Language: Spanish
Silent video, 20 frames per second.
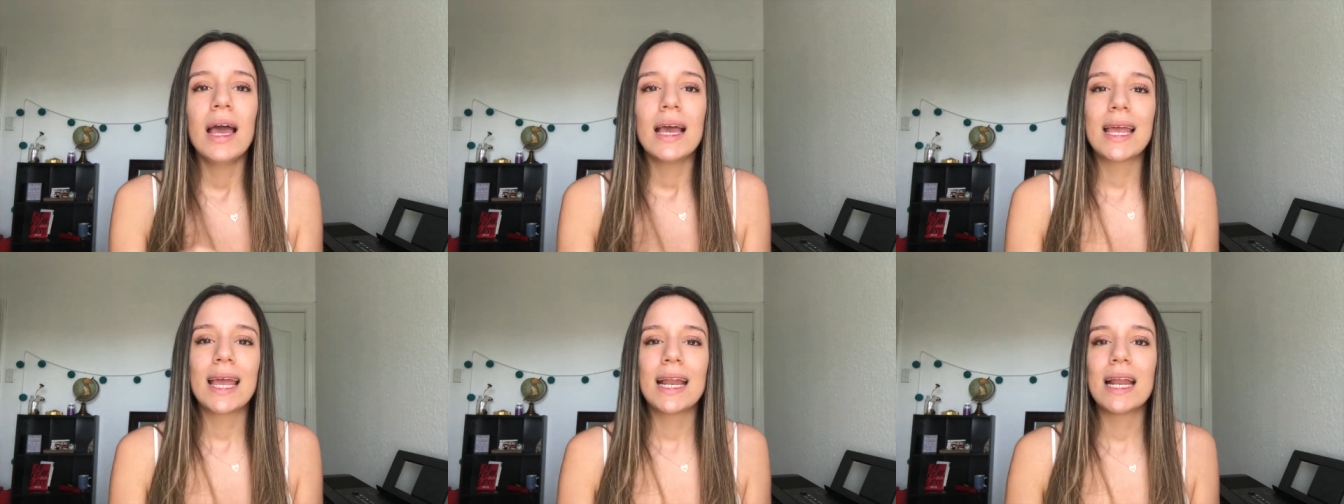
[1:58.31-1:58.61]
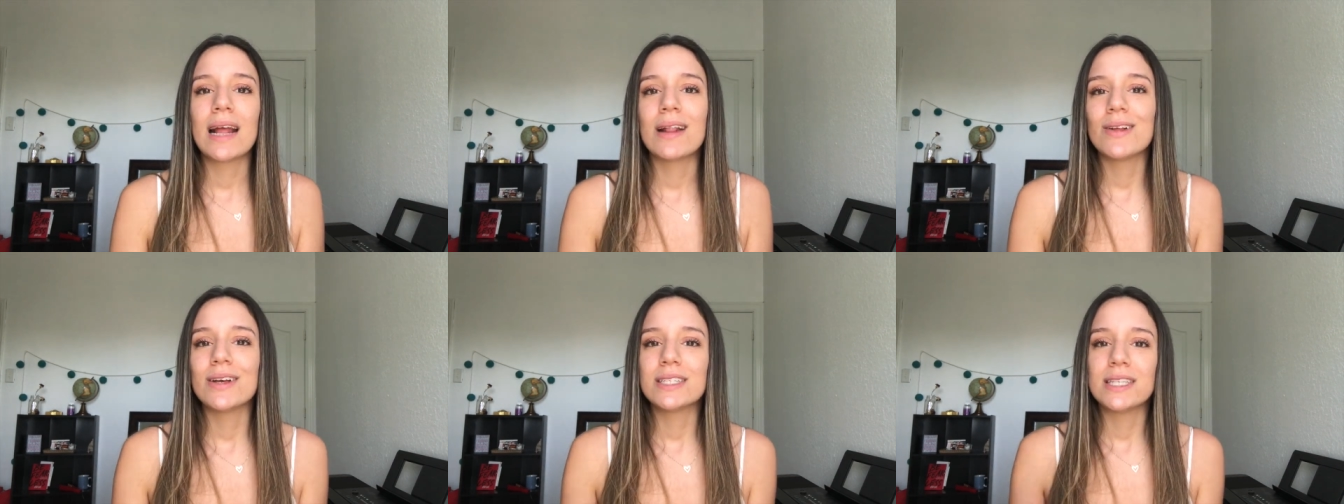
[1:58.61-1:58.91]

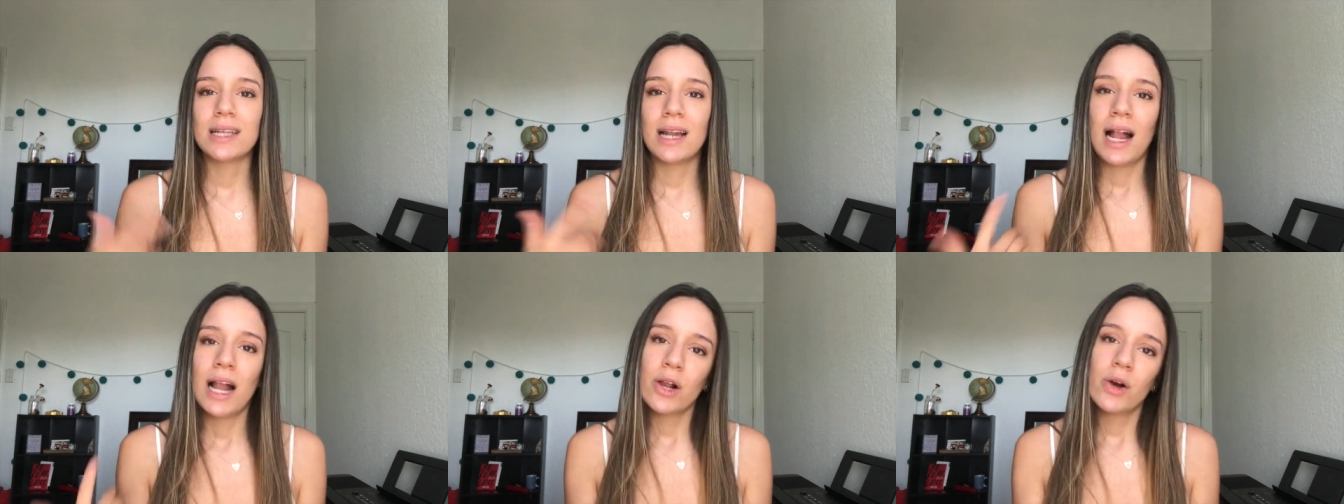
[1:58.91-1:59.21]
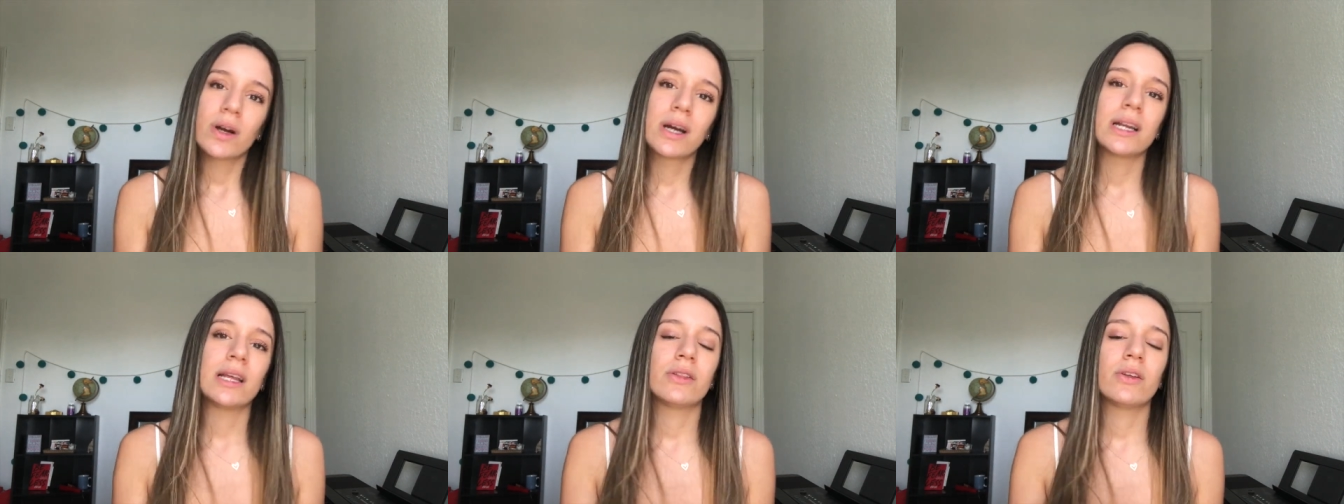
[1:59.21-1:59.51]
queriendo hacer
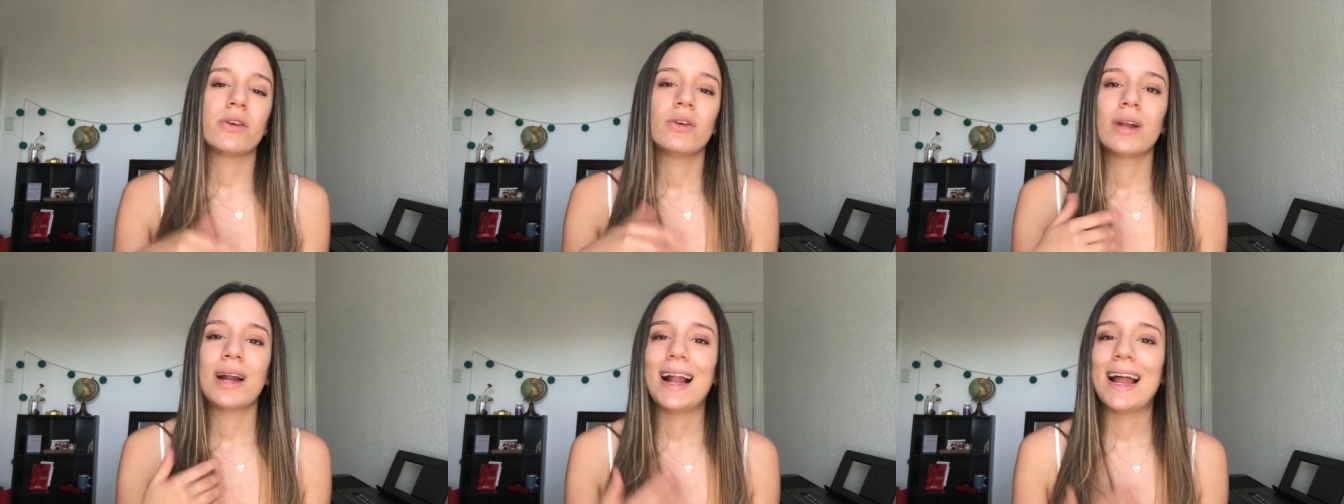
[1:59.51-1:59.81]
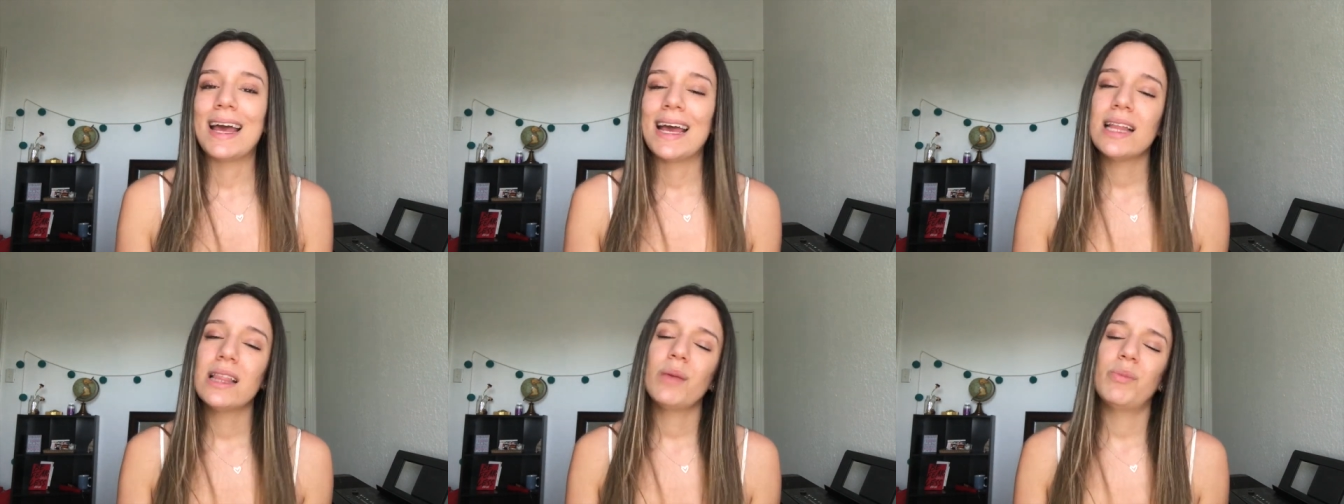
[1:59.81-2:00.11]
algo, queriendo ayudar a
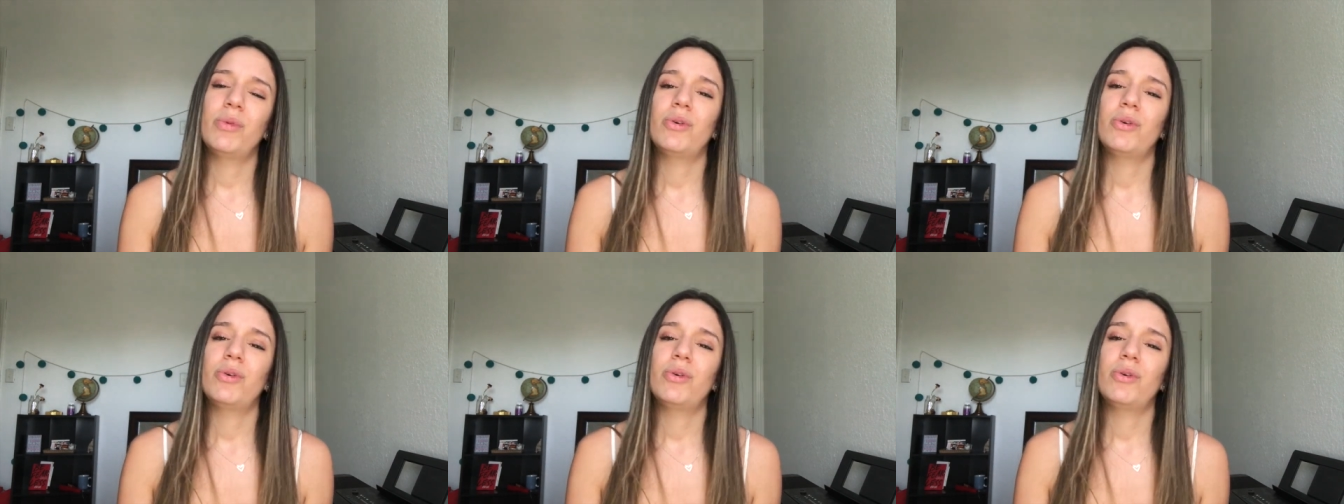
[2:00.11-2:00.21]
la gente,